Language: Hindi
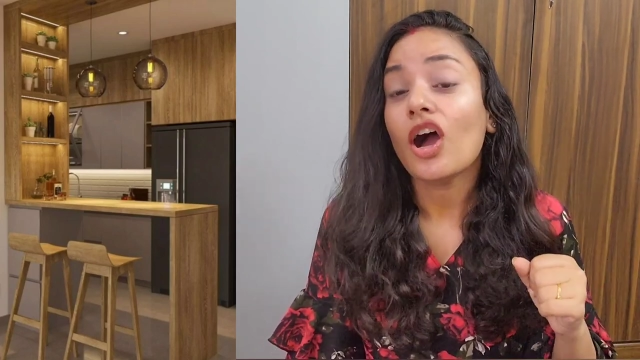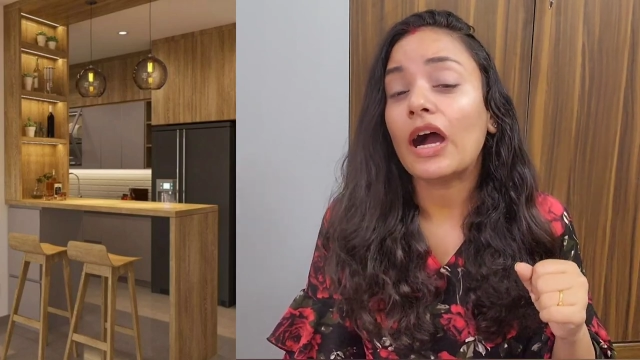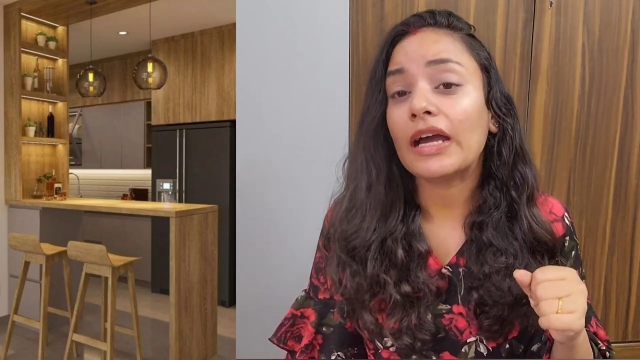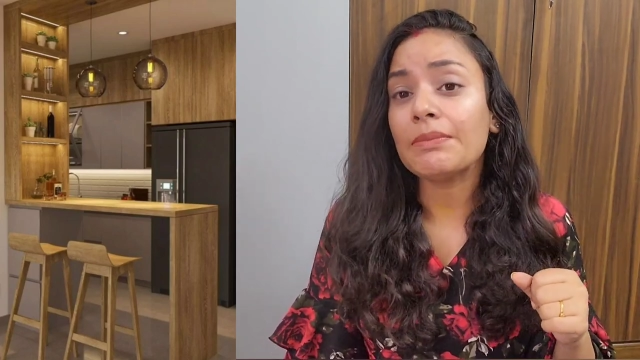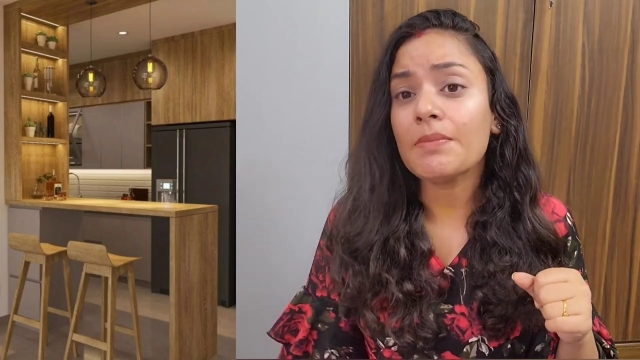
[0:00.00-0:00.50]

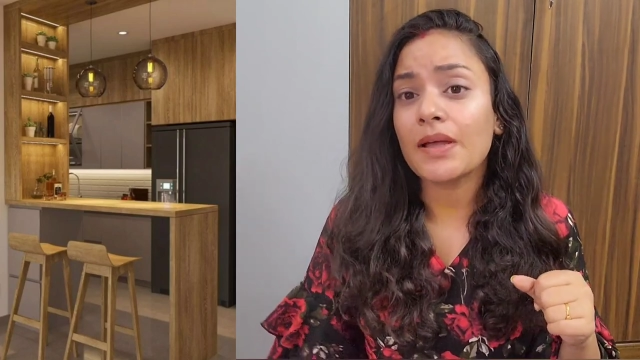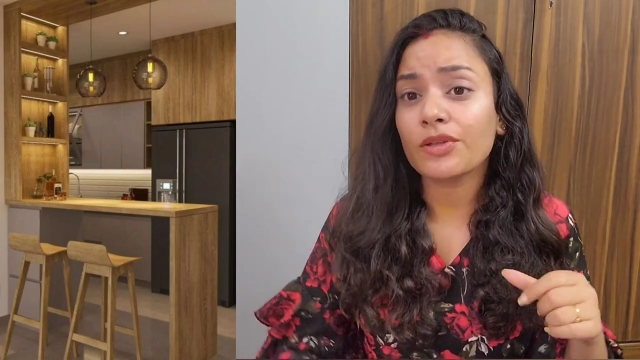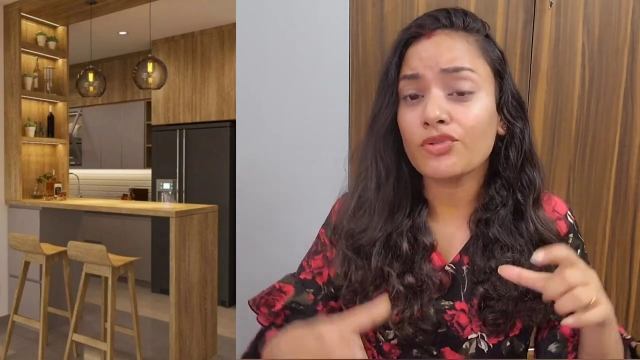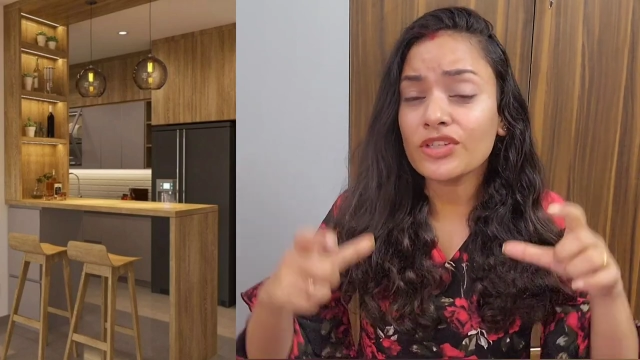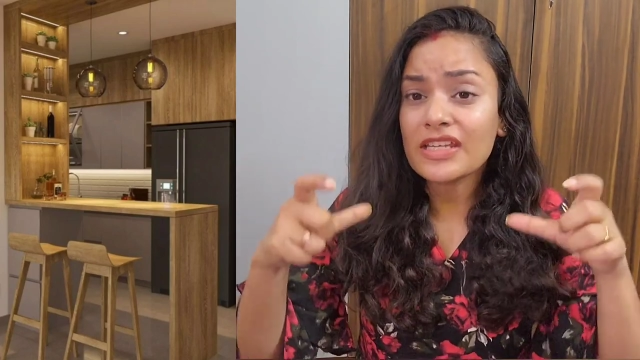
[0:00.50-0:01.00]
अगर मैं बात
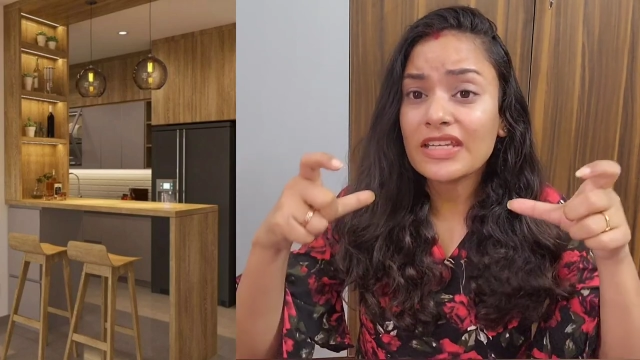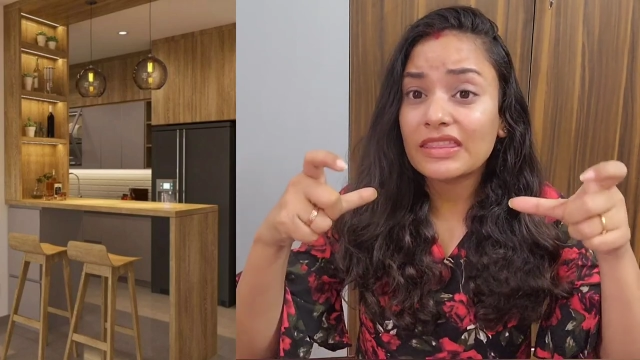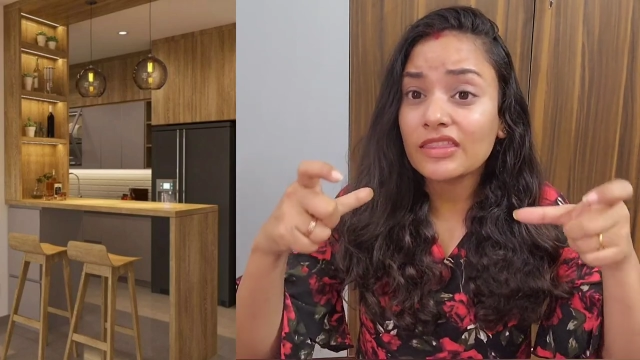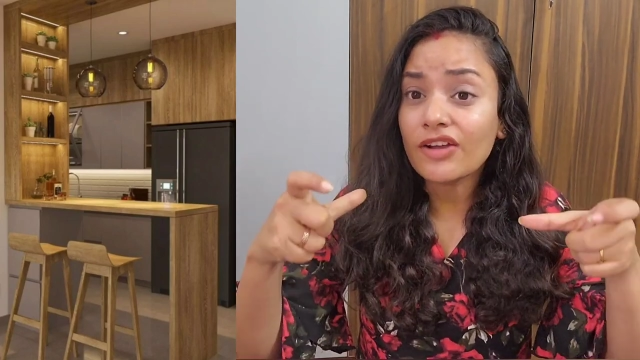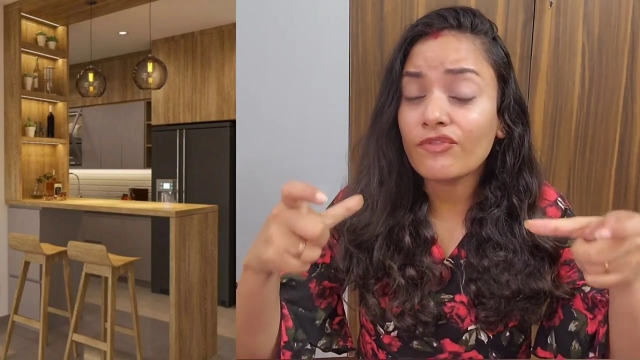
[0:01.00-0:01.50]
करूं कि
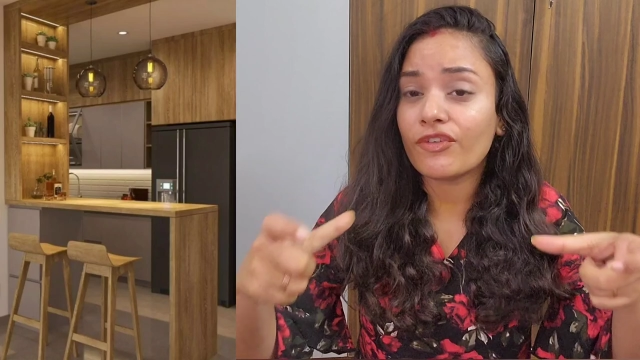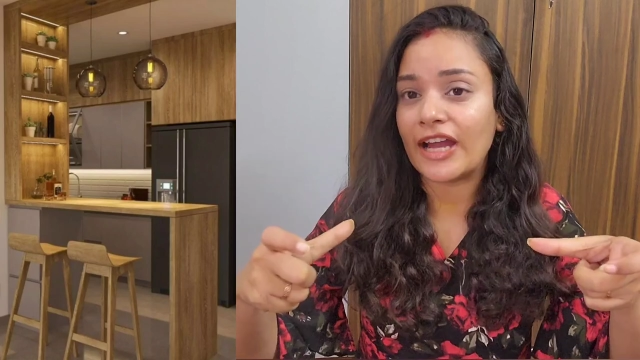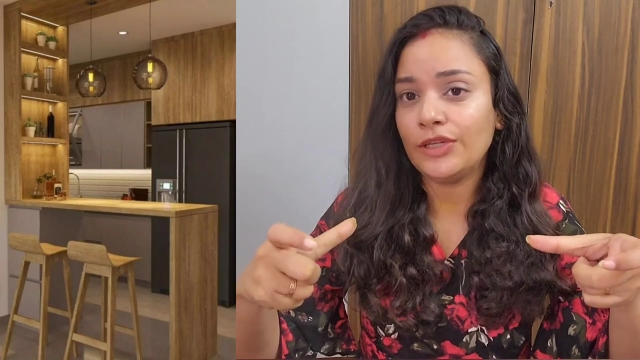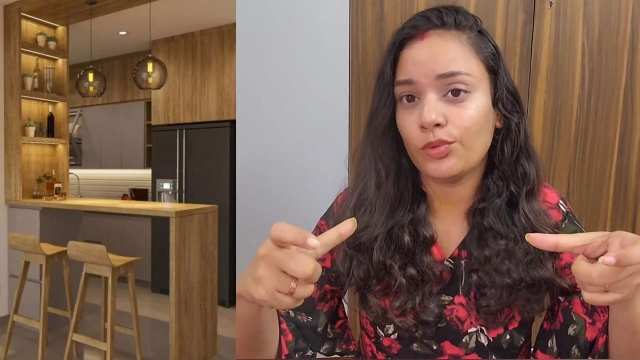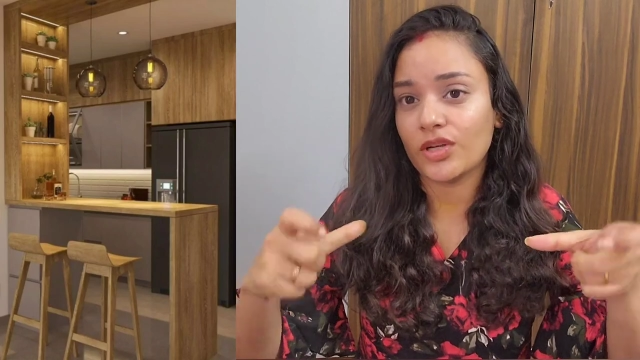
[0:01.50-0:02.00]
कितना
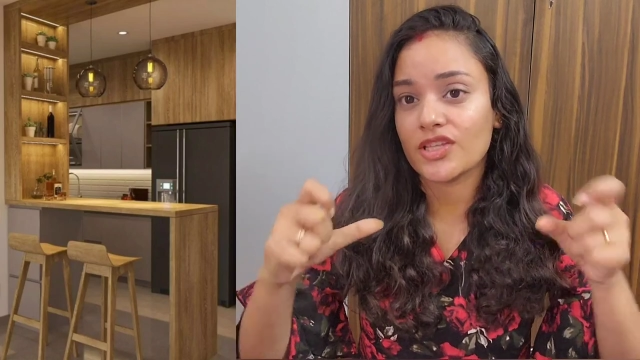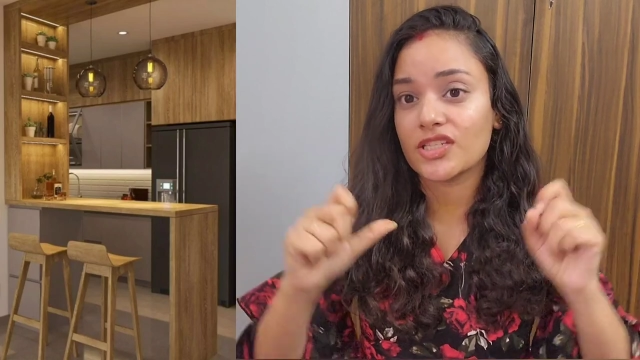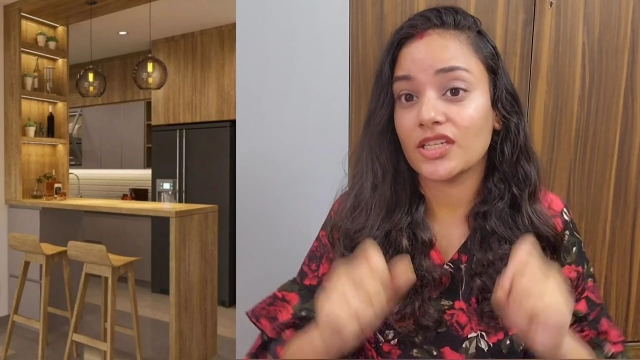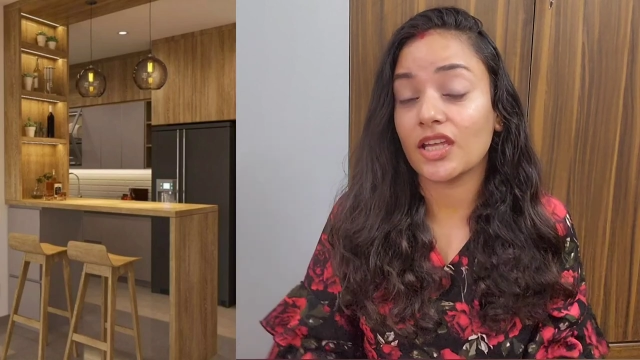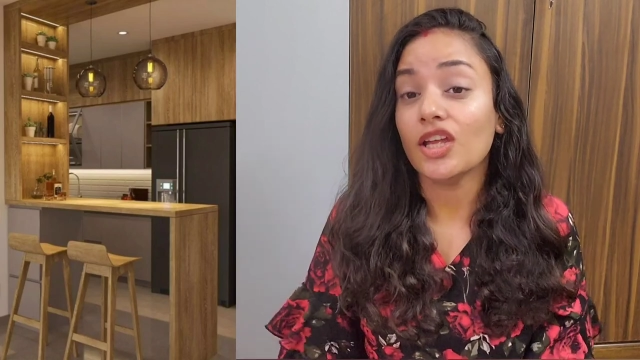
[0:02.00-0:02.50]
वाइड होना
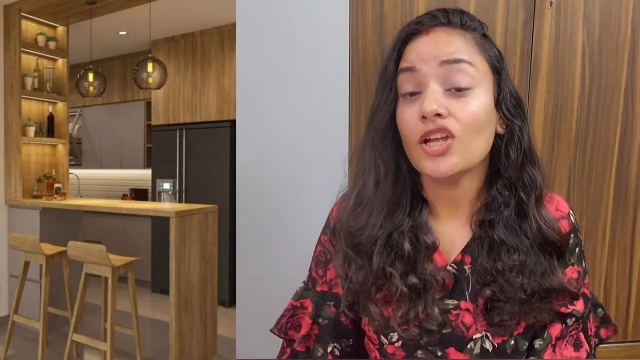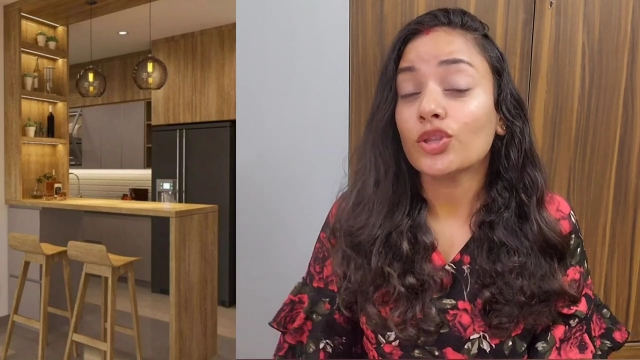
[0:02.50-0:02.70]
चाहिए